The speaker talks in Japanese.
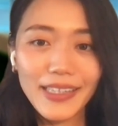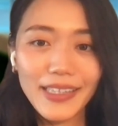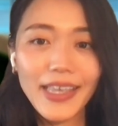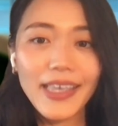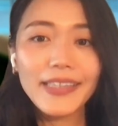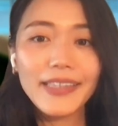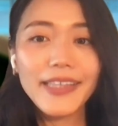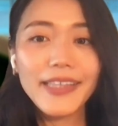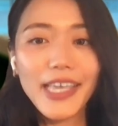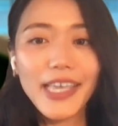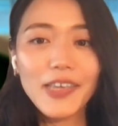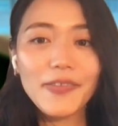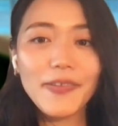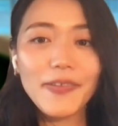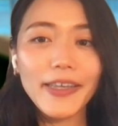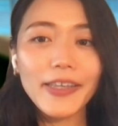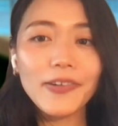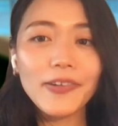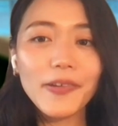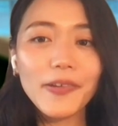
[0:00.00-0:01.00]
で、定義
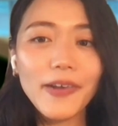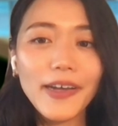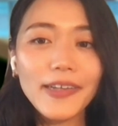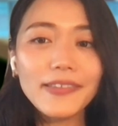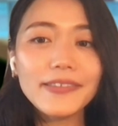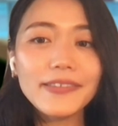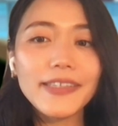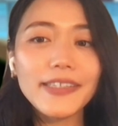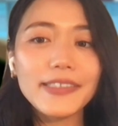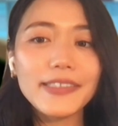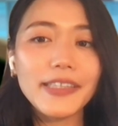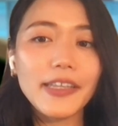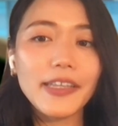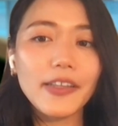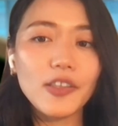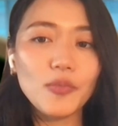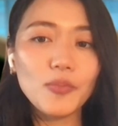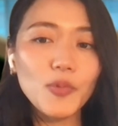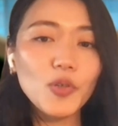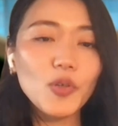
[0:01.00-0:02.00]
はいろいろあるんですけ
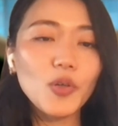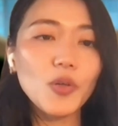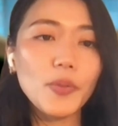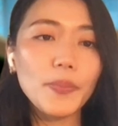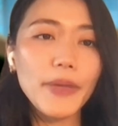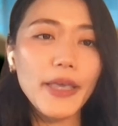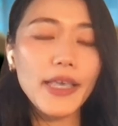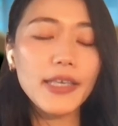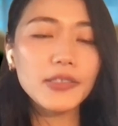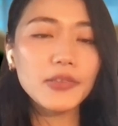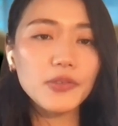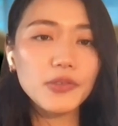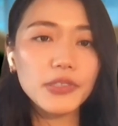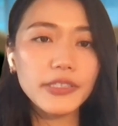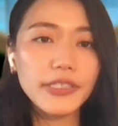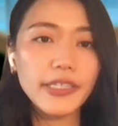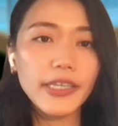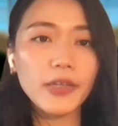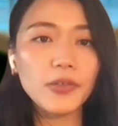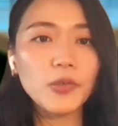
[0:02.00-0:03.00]
れども、ベースと
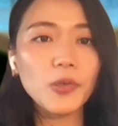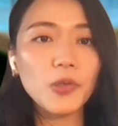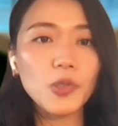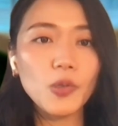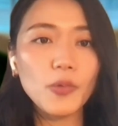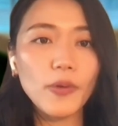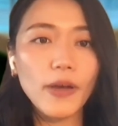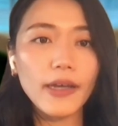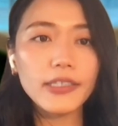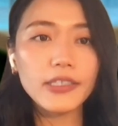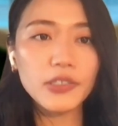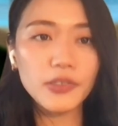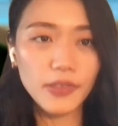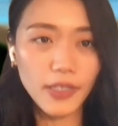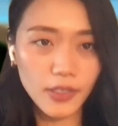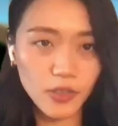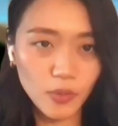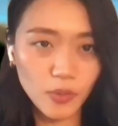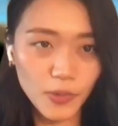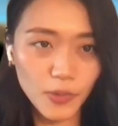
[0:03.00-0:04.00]
してやることは一
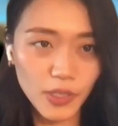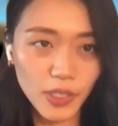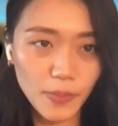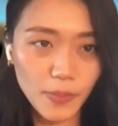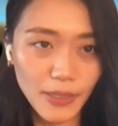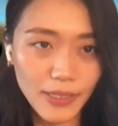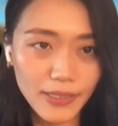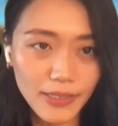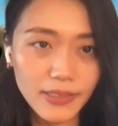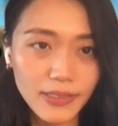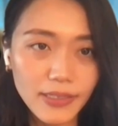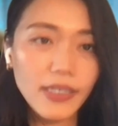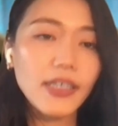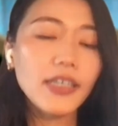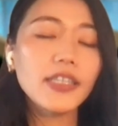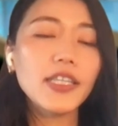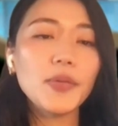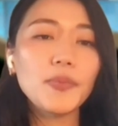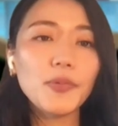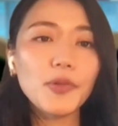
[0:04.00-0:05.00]
緒だと思ってます。
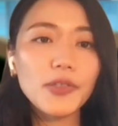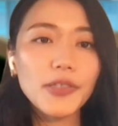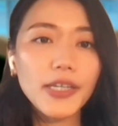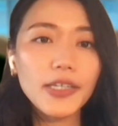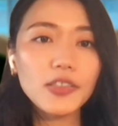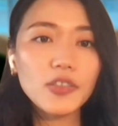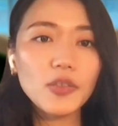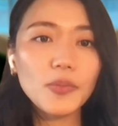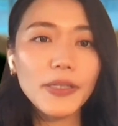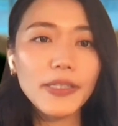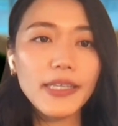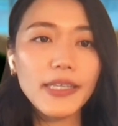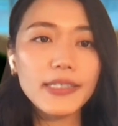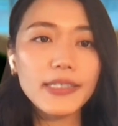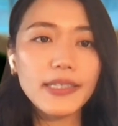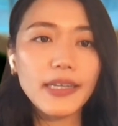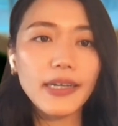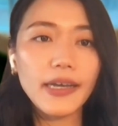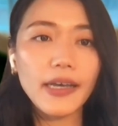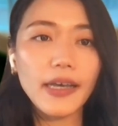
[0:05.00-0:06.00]
で、
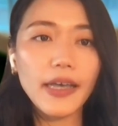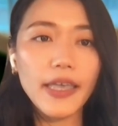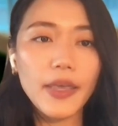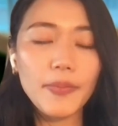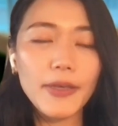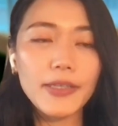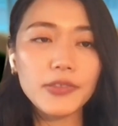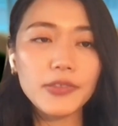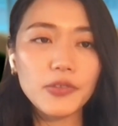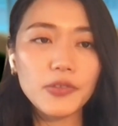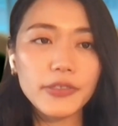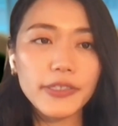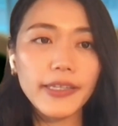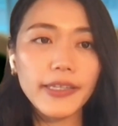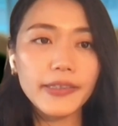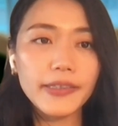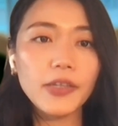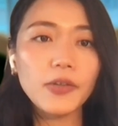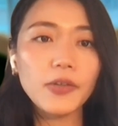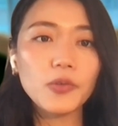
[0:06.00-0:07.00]
プロダクトマネージャーがベースとして
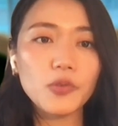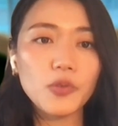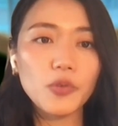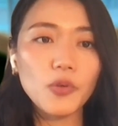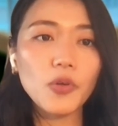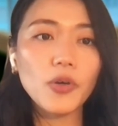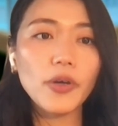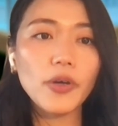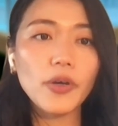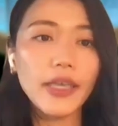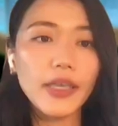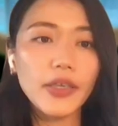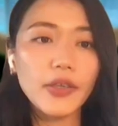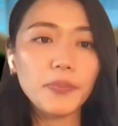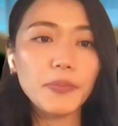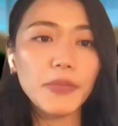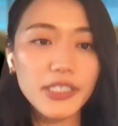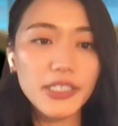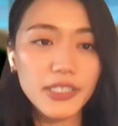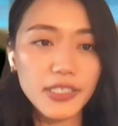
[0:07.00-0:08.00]
やっていることを
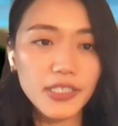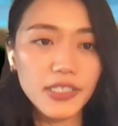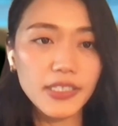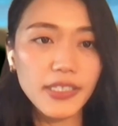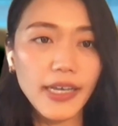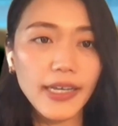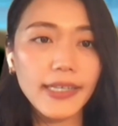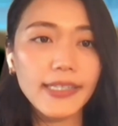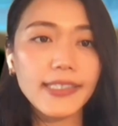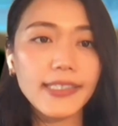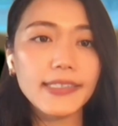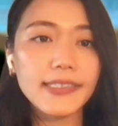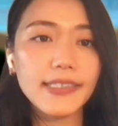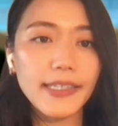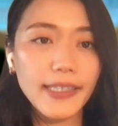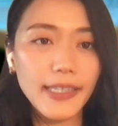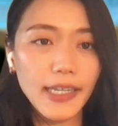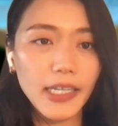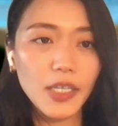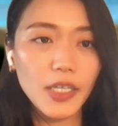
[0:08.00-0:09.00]
6つ挙げさせ
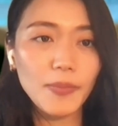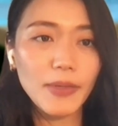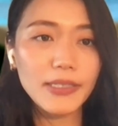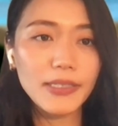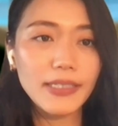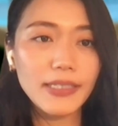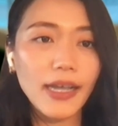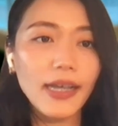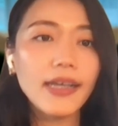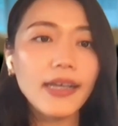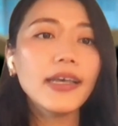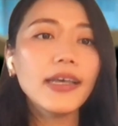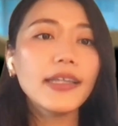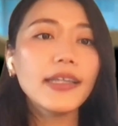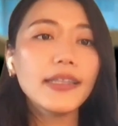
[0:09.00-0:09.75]
ていただきました。